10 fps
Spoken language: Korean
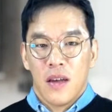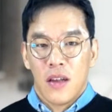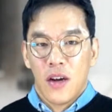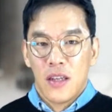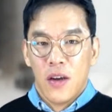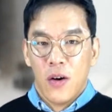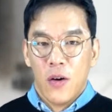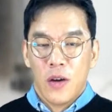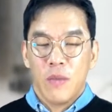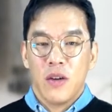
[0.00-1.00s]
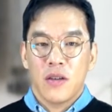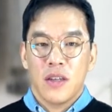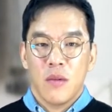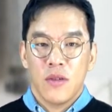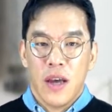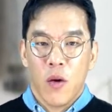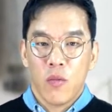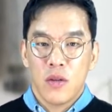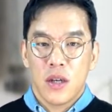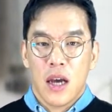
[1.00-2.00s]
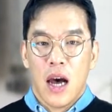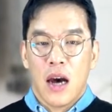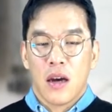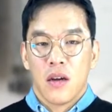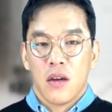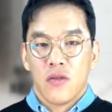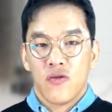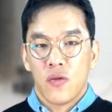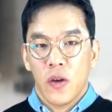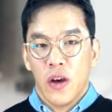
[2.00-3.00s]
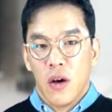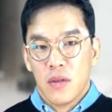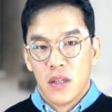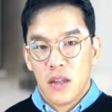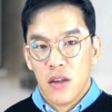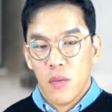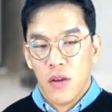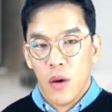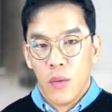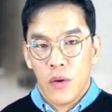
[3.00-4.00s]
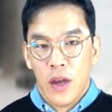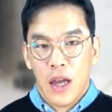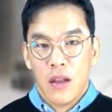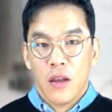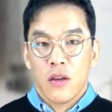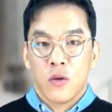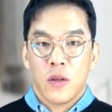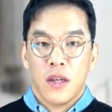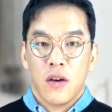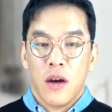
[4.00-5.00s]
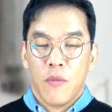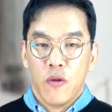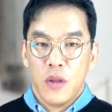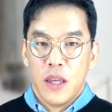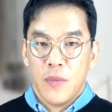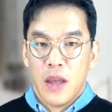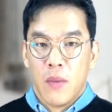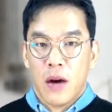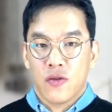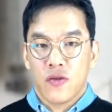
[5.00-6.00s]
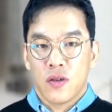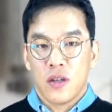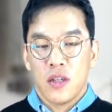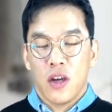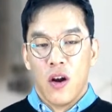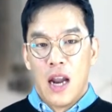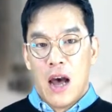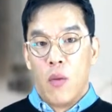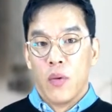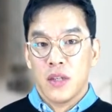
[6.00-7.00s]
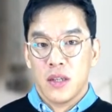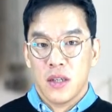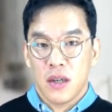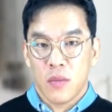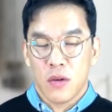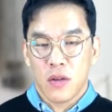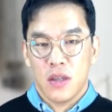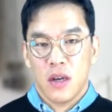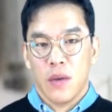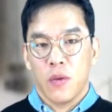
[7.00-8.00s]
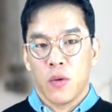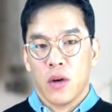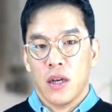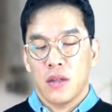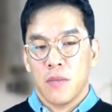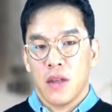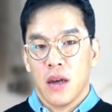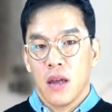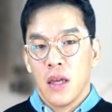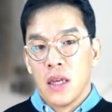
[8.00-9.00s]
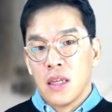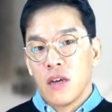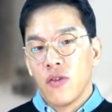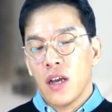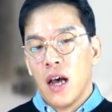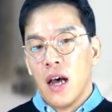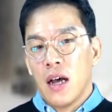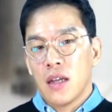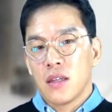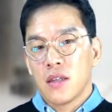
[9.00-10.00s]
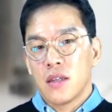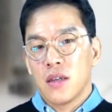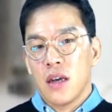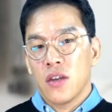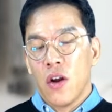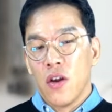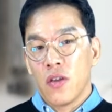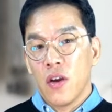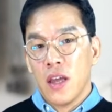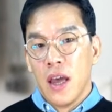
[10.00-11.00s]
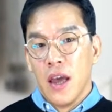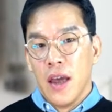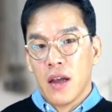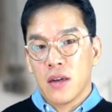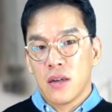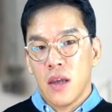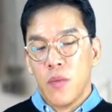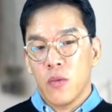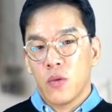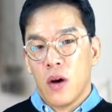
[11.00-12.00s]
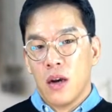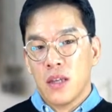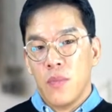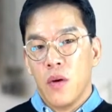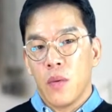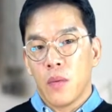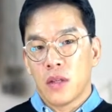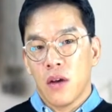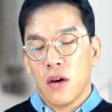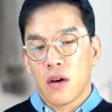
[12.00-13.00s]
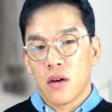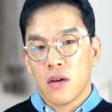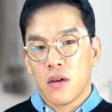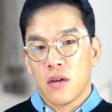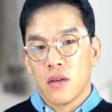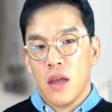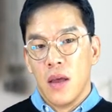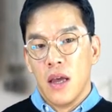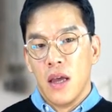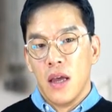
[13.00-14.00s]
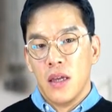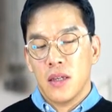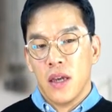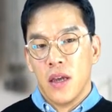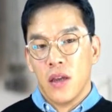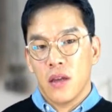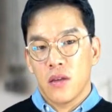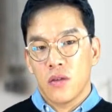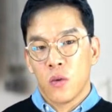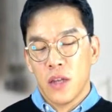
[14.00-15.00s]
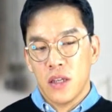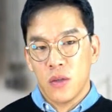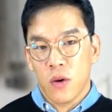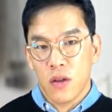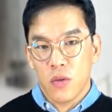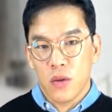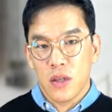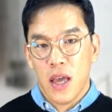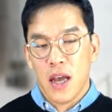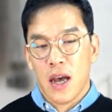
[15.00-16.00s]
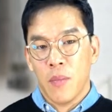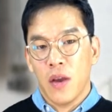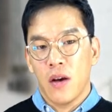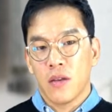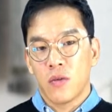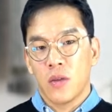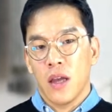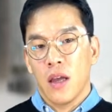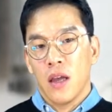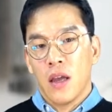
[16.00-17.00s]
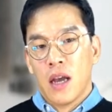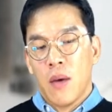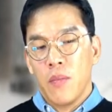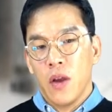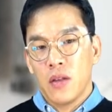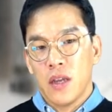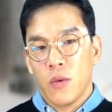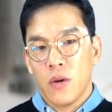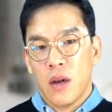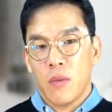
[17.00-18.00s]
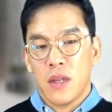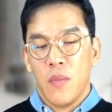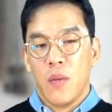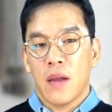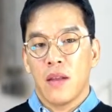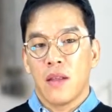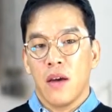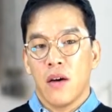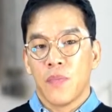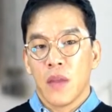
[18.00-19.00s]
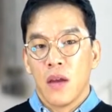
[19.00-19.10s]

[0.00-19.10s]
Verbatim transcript: 안녕하세요. 김정래 세분사의 5분 특강 중소기업, 스타트업 기업을 위한 조세절감 꿀팁 대방출 그 19번째 시간 한번 시작해 보도록 하겠습니다. 자, 우리가 지금까지 18개의 그 세법 조항을 살펴보면서 그 세제 조세 지원 또는 세액 감면, 조세 감면 제도를 한번 살펴봤는데요.